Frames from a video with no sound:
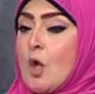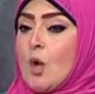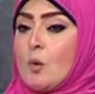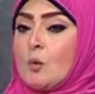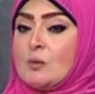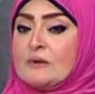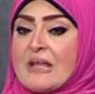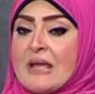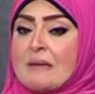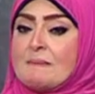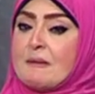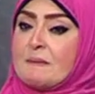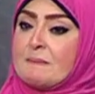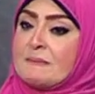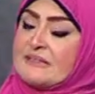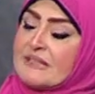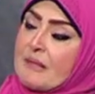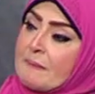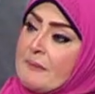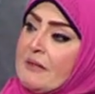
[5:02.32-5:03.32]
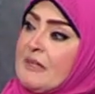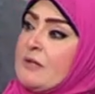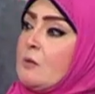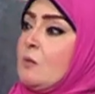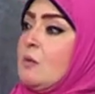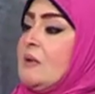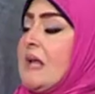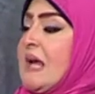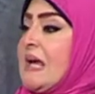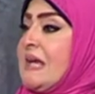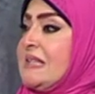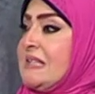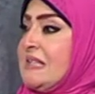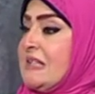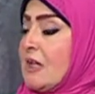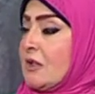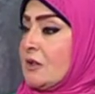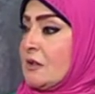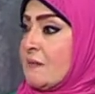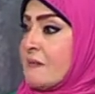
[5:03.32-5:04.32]
ودايما متابعين كل هذه
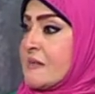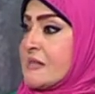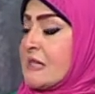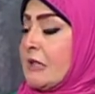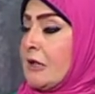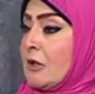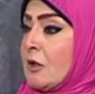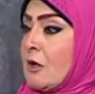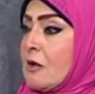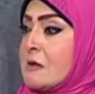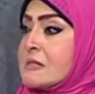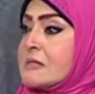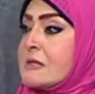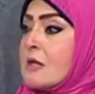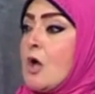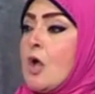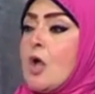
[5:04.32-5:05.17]
التفاصيل الخاصه